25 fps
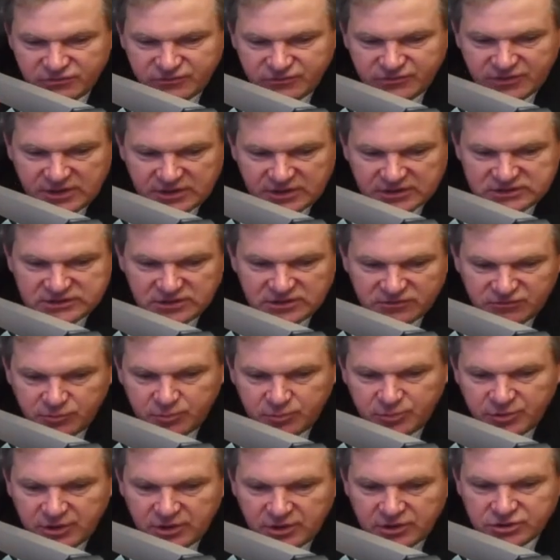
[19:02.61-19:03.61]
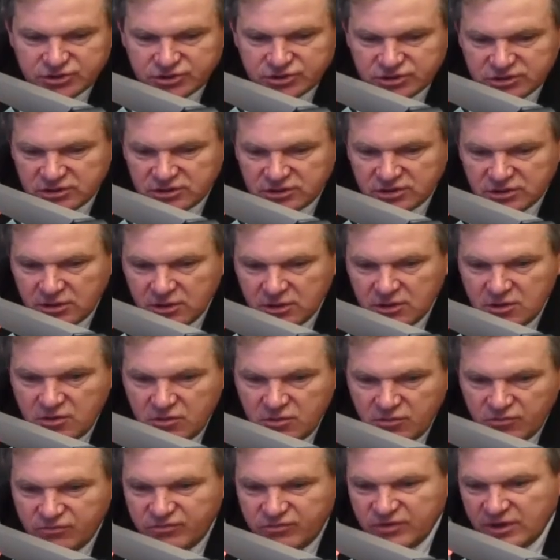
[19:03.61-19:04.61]
frakcja WPL czyni
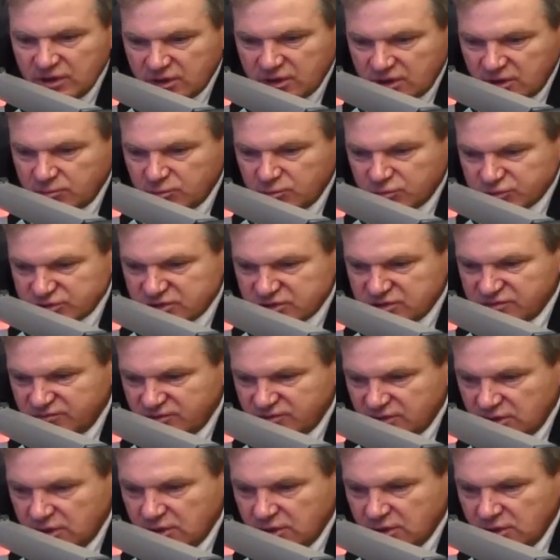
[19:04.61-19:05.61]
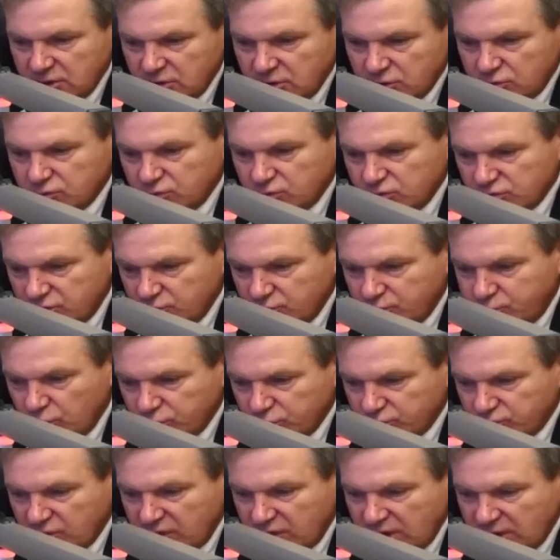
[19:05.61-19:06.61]
wielkie możliwe kroki po
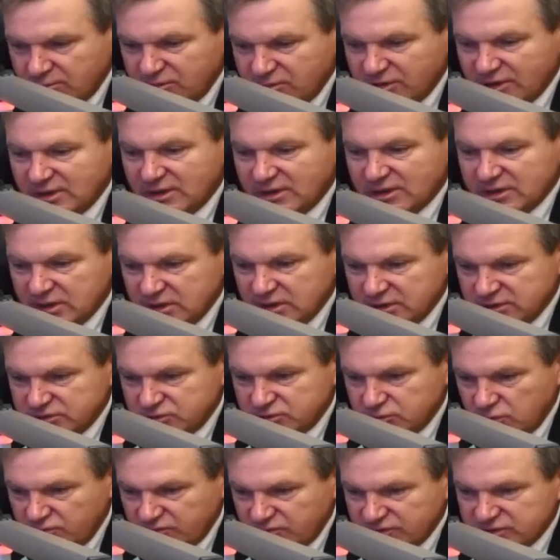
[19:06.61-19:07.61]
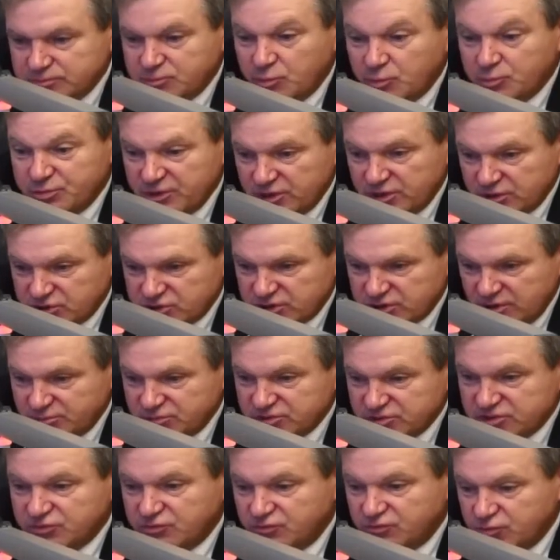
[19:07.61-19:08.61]
to, aby realizować, po pierwsze, aby
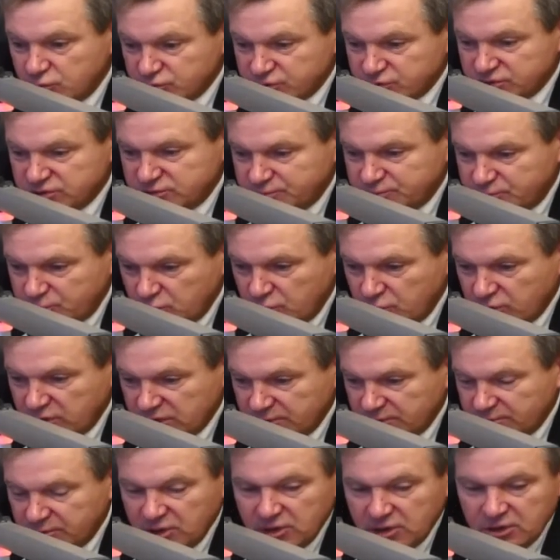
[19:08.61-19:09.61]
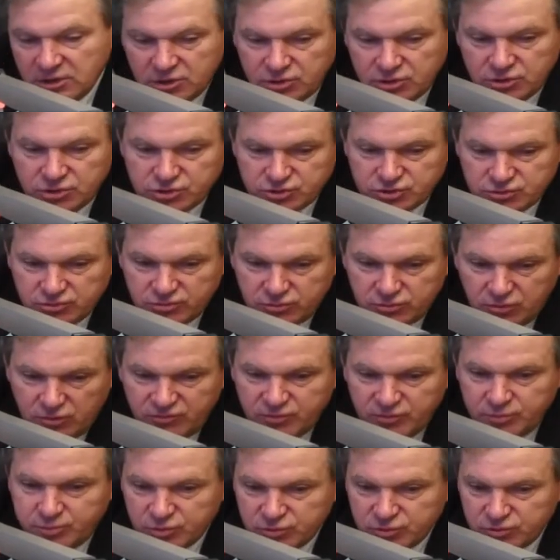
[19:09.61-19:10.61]
stworzyć program E,
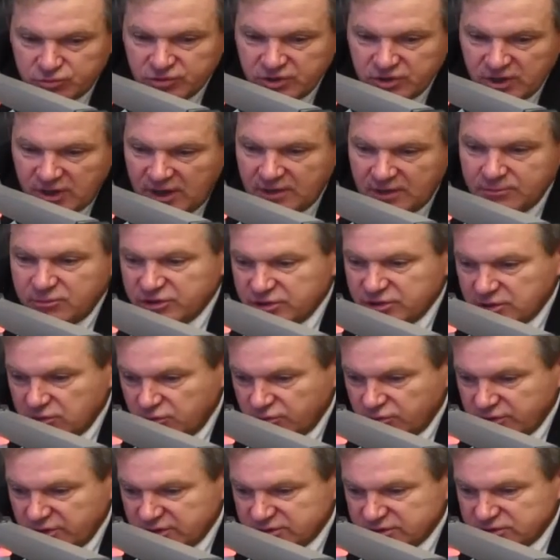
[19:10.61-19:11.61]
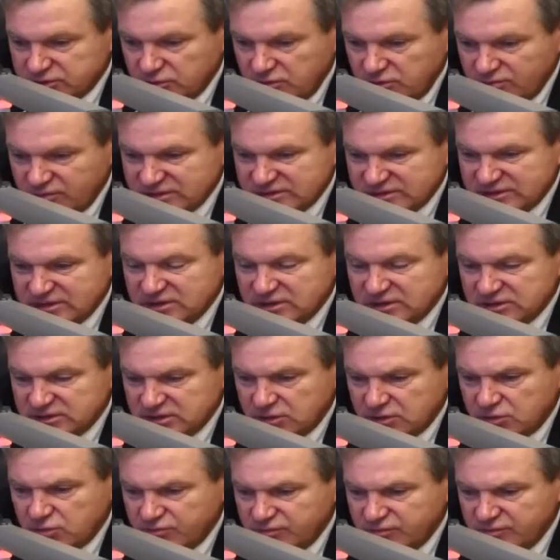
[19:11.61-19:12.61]
rządowy, po drugie, aby jego realizować i
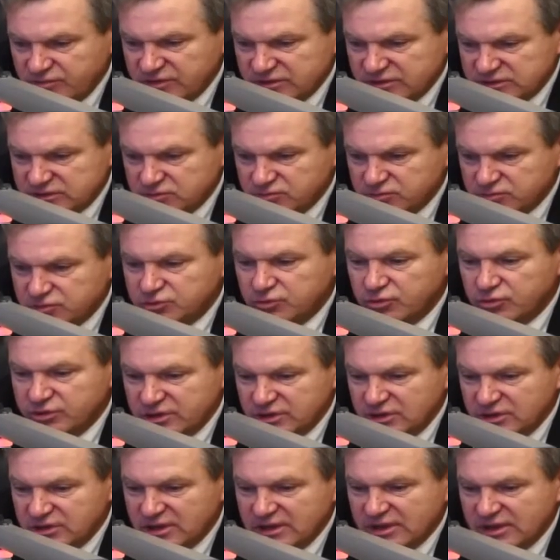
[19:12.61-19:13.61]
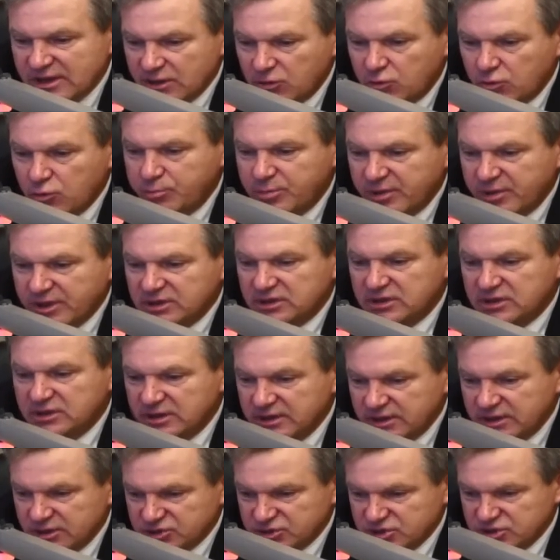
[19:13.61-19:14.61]
zachowywać się solidnie jako
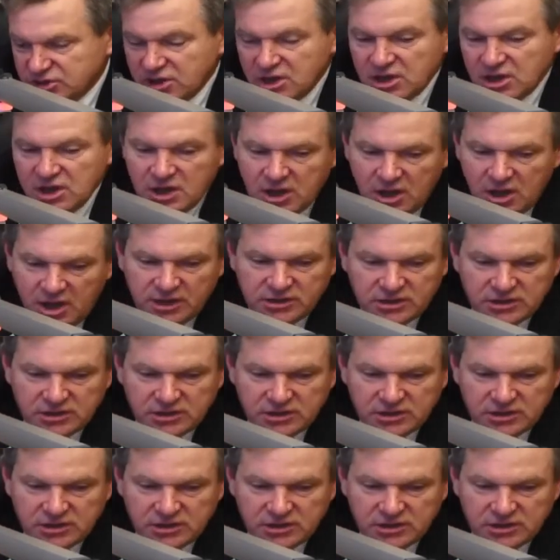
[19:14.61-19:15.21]
partnerzy, a